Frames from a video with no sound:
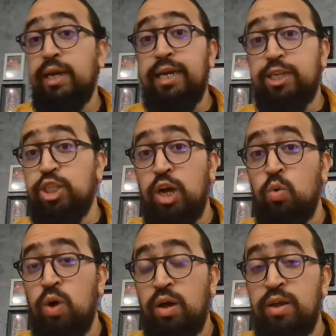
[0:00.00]
اللي حتى
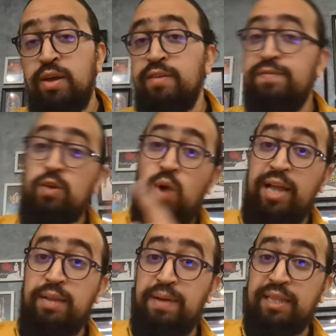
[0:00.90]
هو فيه
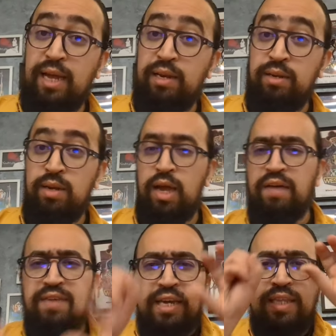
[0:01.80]
واحد البطل
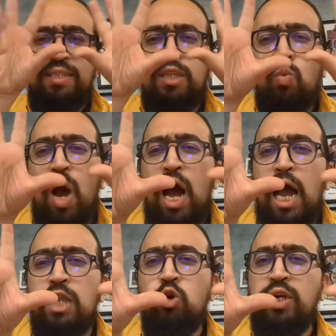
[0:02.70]
افيك دي
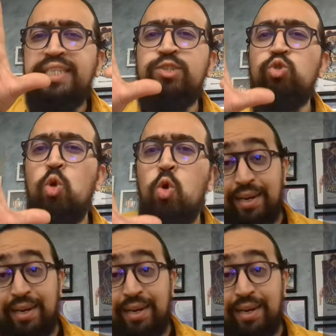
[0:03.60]
زيتوال دون لي زيو